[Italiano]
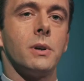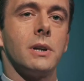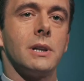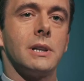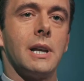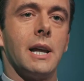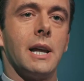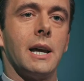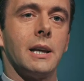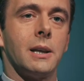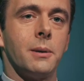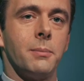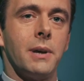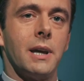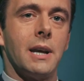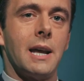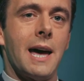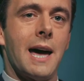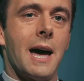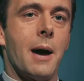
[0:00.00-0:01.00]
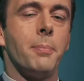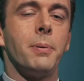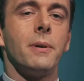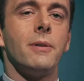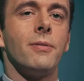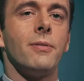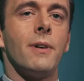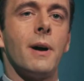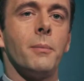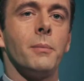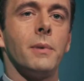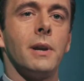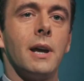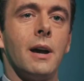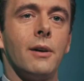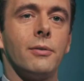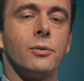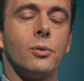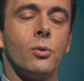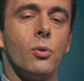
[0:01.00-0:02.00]
cosa significa vivere in una
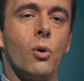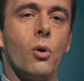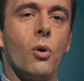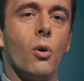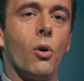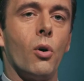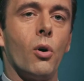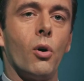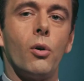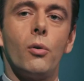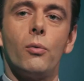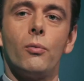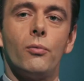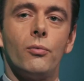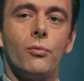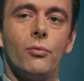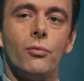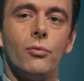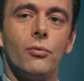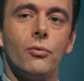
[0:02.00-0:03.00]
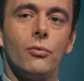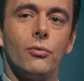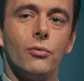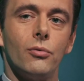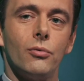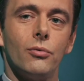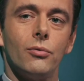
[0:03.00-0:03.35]
famiglia felice finalmente.